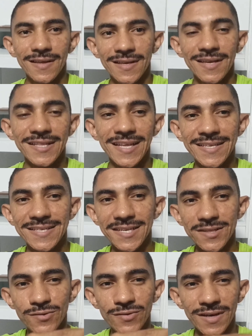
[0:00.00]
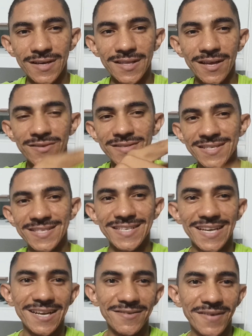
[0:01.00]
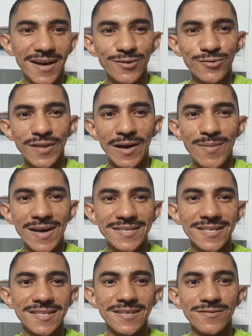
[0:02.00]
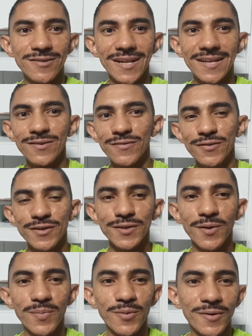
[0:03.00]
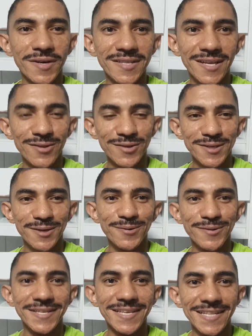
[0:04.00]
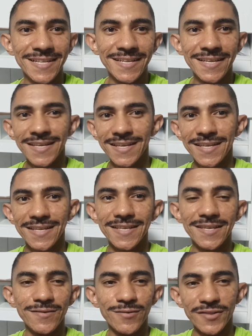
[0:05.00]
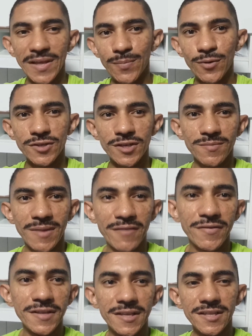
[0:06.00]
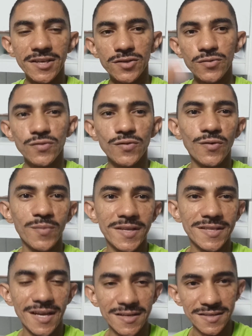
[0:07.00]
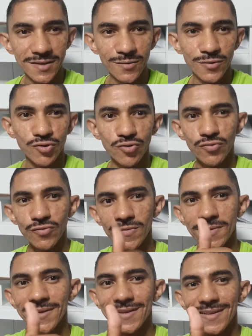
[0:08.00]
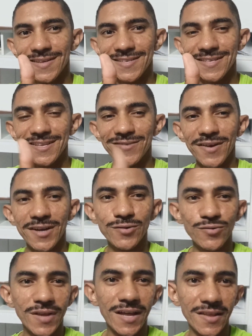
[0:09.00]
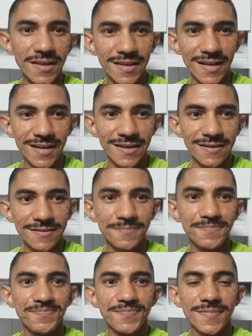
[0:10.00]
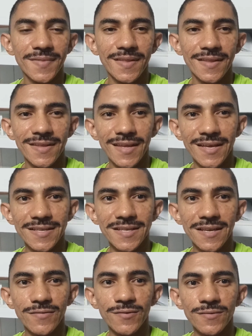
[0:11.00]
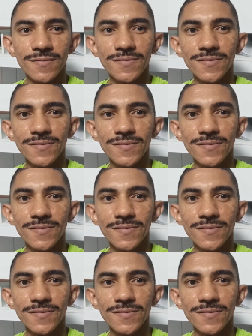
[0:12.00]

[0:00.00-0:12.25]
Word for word: Quem não é inscrito no canal, se inscreve, vai ajudar bastante aí, viu, galera? Hoje foi só um pouco aí da nossa rotina. E vou estar tá postando mais vídeos. aí. Deixe nos comentários se gostou, se tiver ajudado aí, galera. E é isso aí, viu?